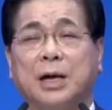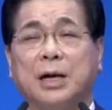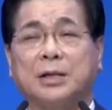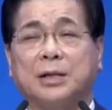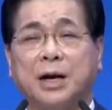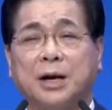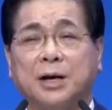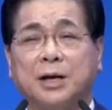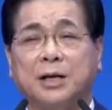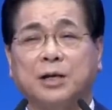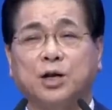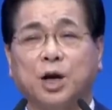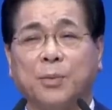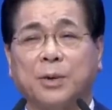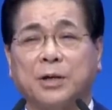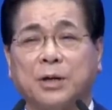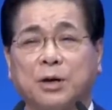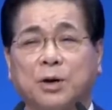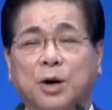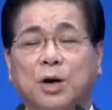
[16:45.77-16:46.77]
나를
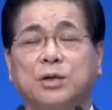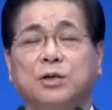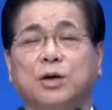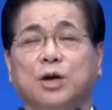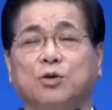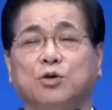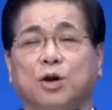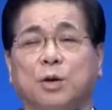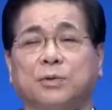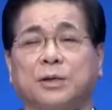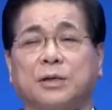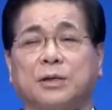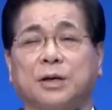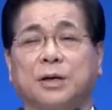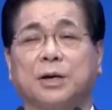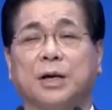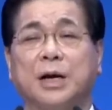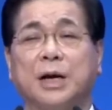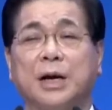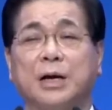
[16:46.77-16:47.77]
이절망서
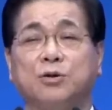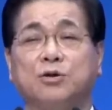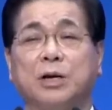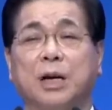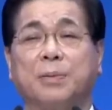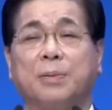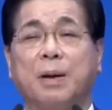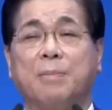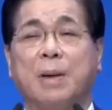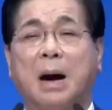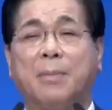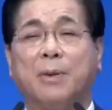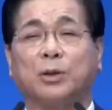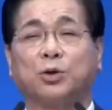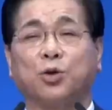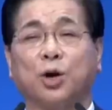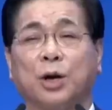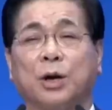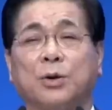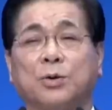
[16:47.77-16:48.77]
건져주옵소서 주님 앞에 마음을
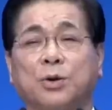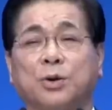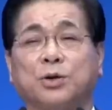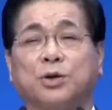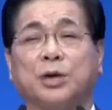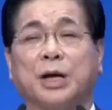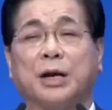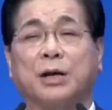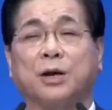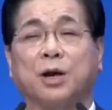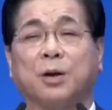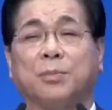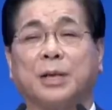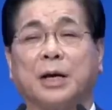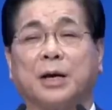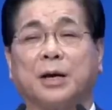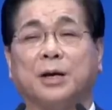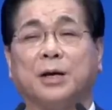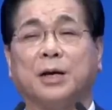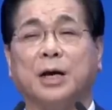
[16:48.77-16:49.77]
토해놓고 기다리는 여러분
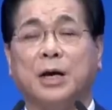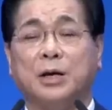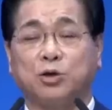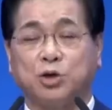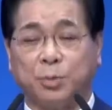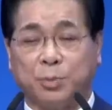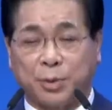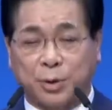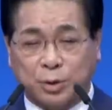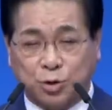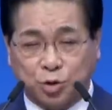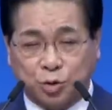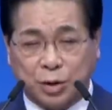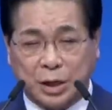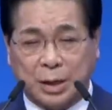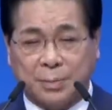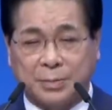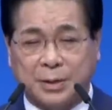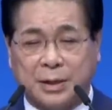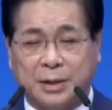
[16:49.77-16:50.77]
되기를 주님으로
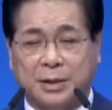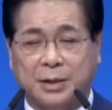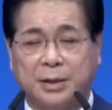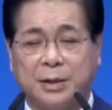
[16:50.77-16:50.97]
축원합니다